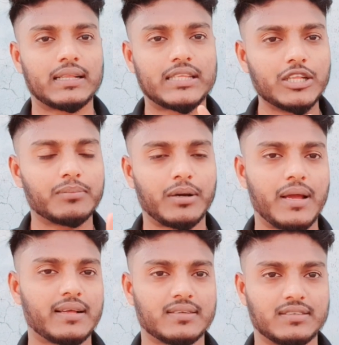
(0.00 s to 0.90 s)
তিনভাবে
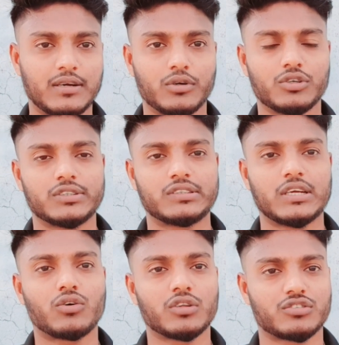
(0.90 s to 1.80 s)
আছে যেমন হচ্ছে
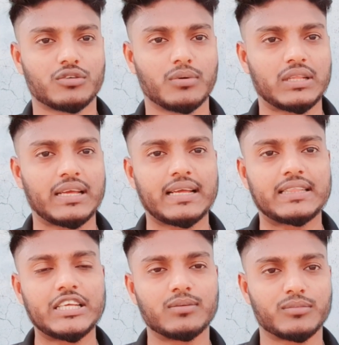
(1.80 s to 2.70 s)
কনস্টেবল থেকে
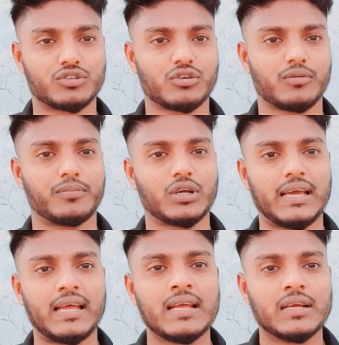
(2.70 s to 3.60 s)
তিন বছর পরে
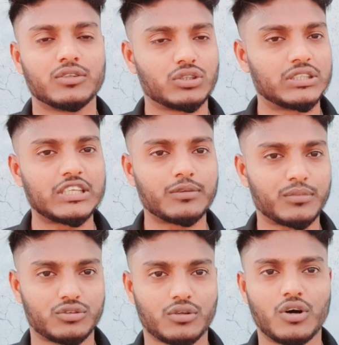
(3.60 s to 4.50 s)
যদি তিন
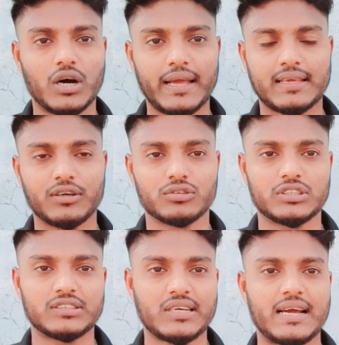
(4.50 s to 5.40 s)
বছর হয় কেউ
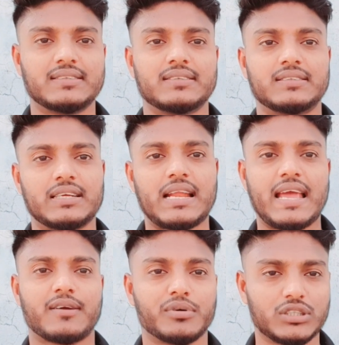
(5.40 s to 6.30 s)
যদি চায় যে সে
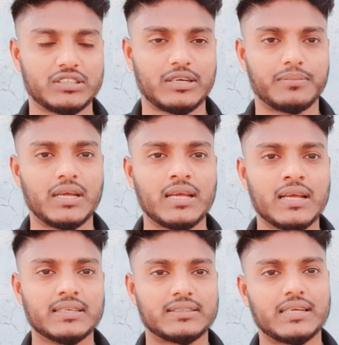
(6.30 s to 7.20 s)
নায়ক পদে যাবে
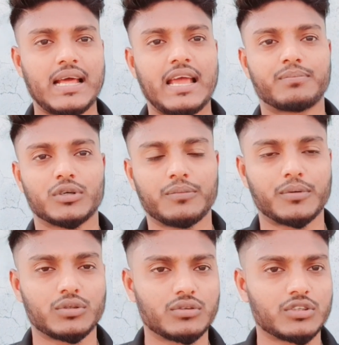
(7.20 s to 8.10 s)
সে নায়ক পদে
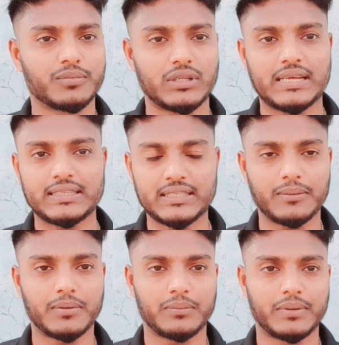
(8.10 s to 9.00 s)
পদোন্নতি পরীক্ষা দিতে
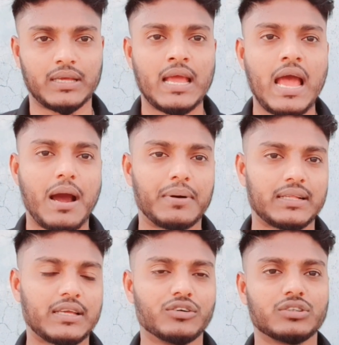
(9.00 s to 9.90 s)
পারবে আবার
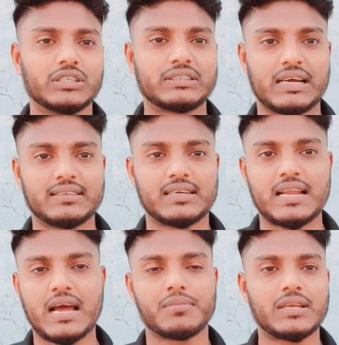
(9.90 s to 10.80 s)
কেউ যদি চায় যে
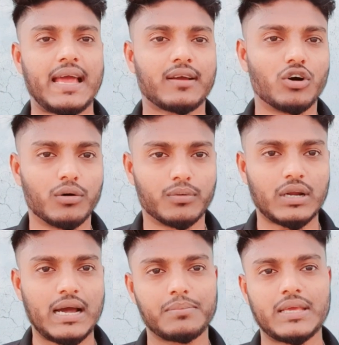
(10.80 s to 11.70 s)
না আমি নায়ক হব
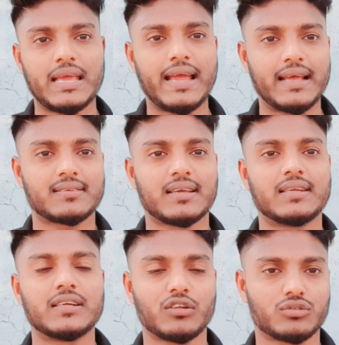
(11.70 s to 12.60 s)
না আমি এএসআই
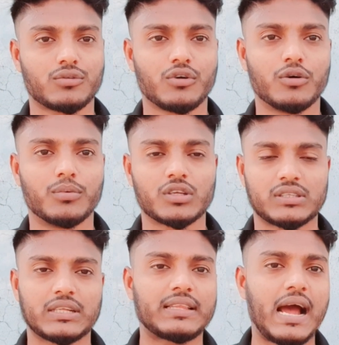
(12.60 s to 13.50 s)
নিরস্ত্র হব
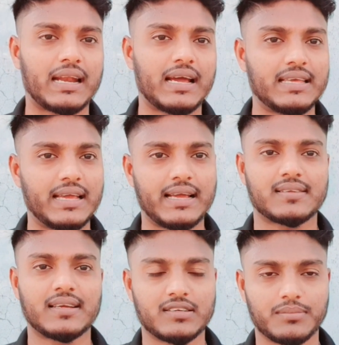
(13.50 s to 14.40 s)
অর্থাৎ থানায়
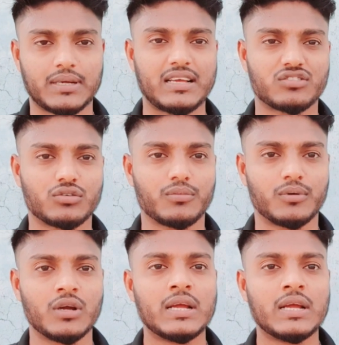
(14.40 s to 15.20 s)
এএসআই হিসেবে কাজ করব